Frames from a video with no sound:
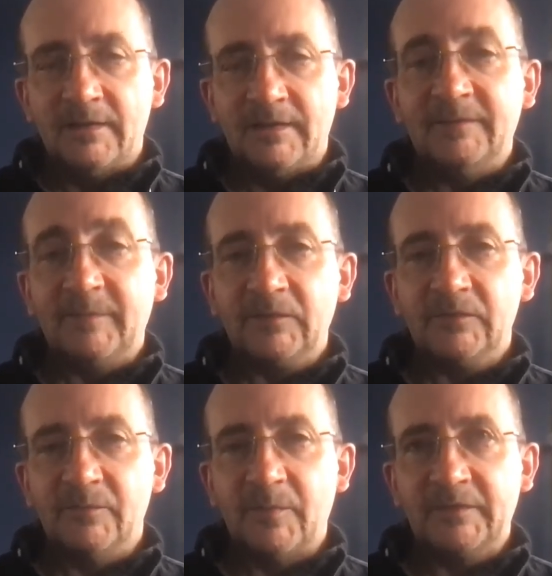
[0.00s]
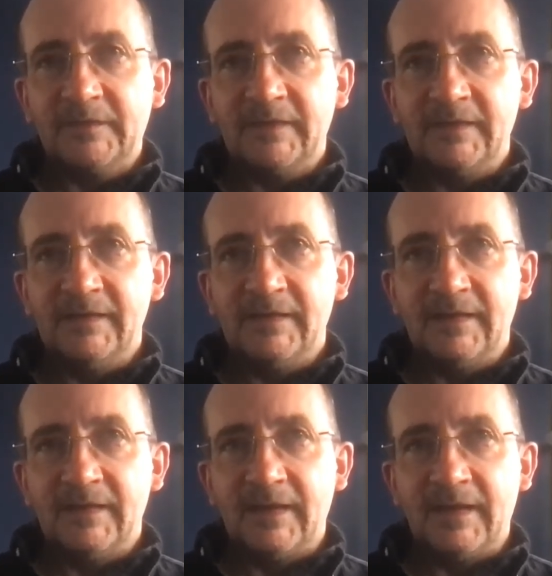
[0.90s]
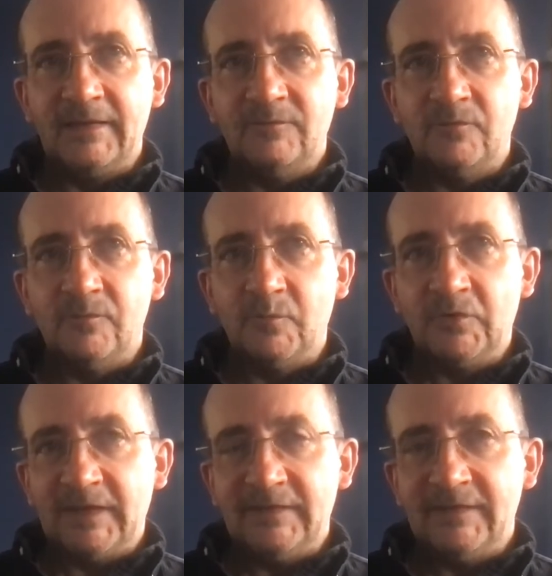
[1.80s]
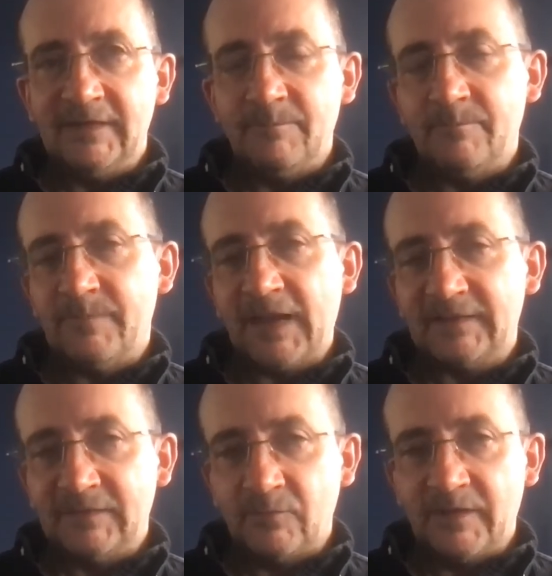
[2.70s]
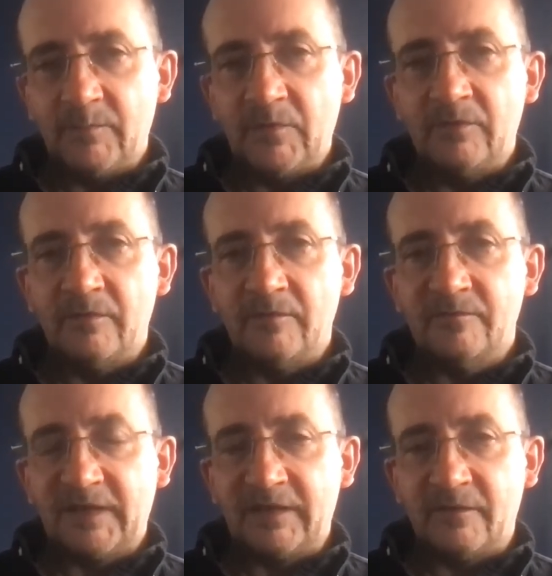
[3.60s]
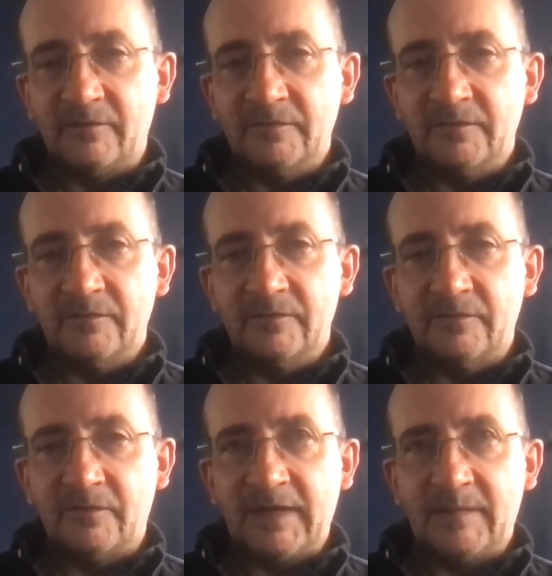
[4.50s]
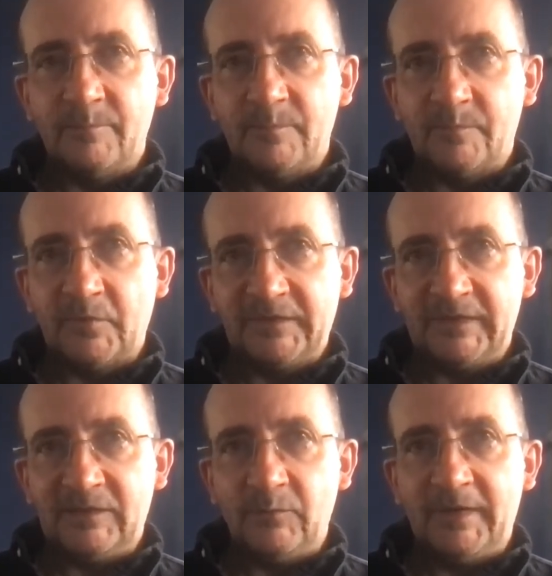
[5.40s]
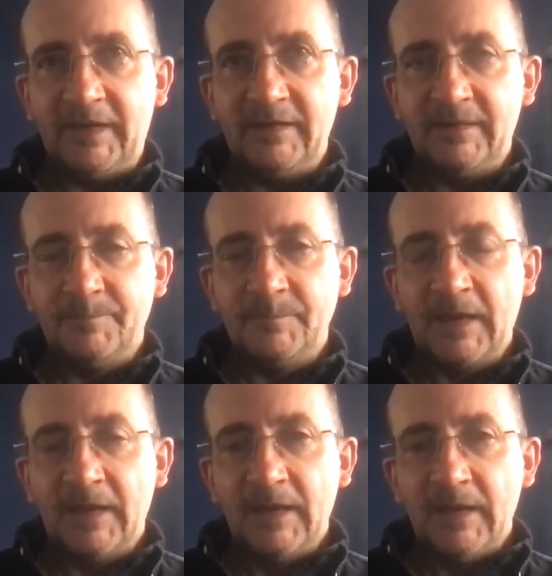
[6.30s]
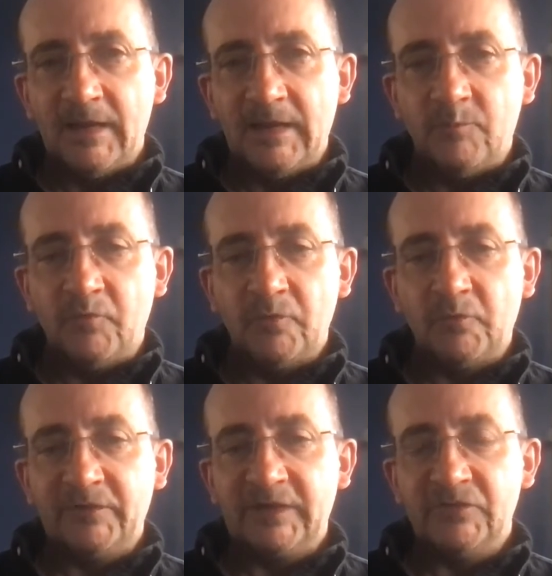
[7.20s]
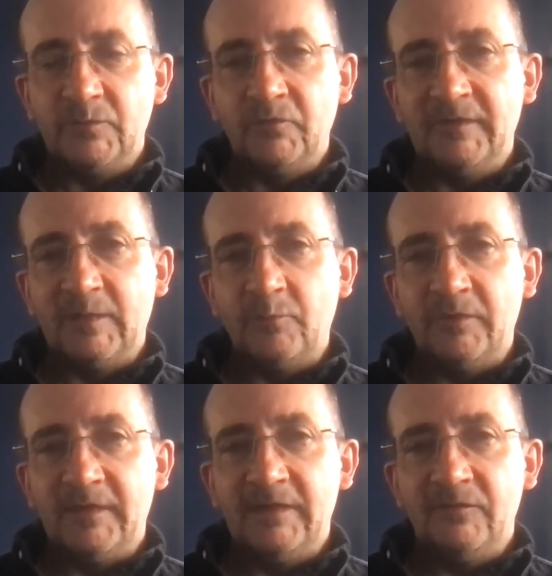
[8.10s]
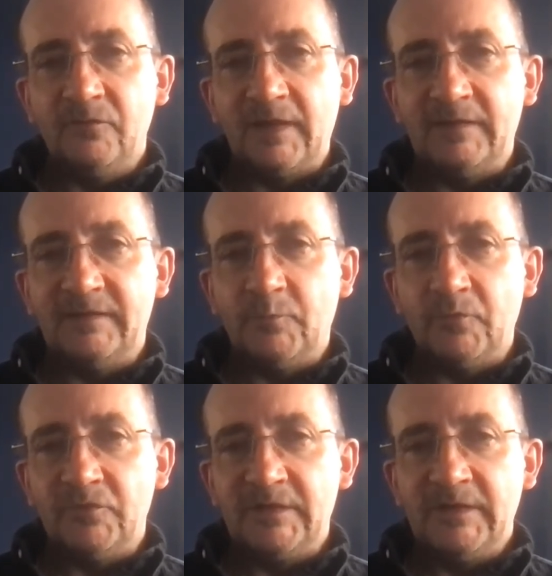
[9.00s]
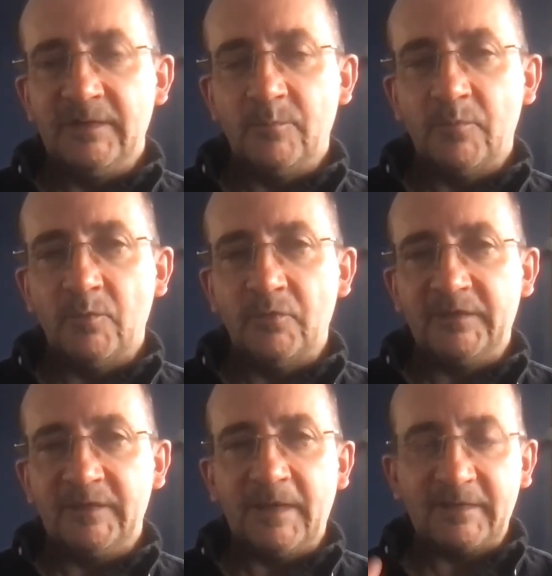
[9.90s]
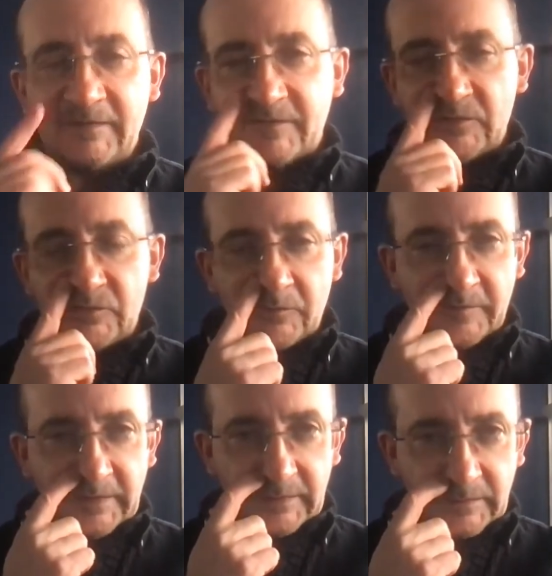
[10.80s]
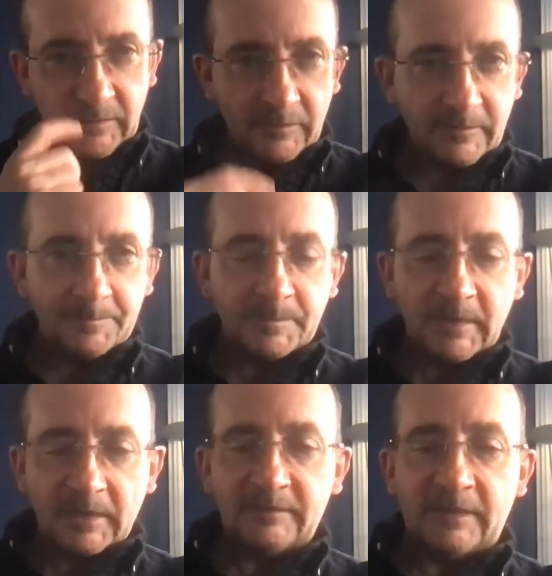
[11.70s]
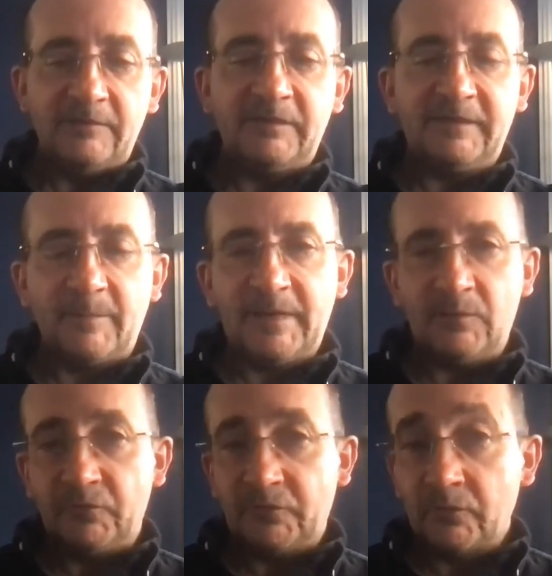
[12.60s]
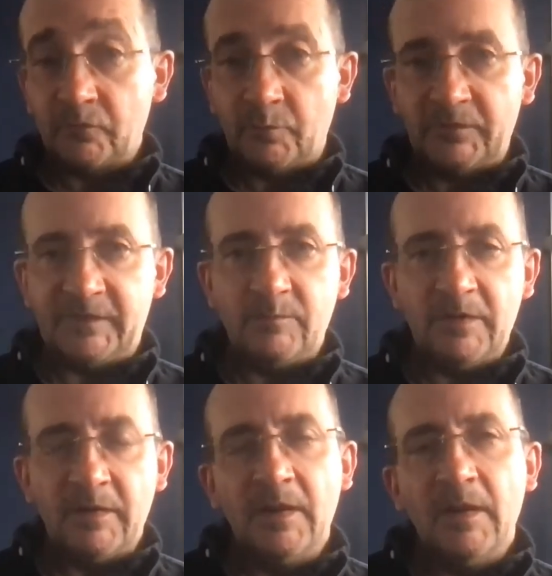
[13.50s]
L'expérience de pensée est une modalité particulièrement fréquente dans la pensée des Lumières. Et pour le montrer, je me suis appuyé sur la typologie proposée par Stéphane Chauvier dans un livre qui s'appelle Le sens du possible,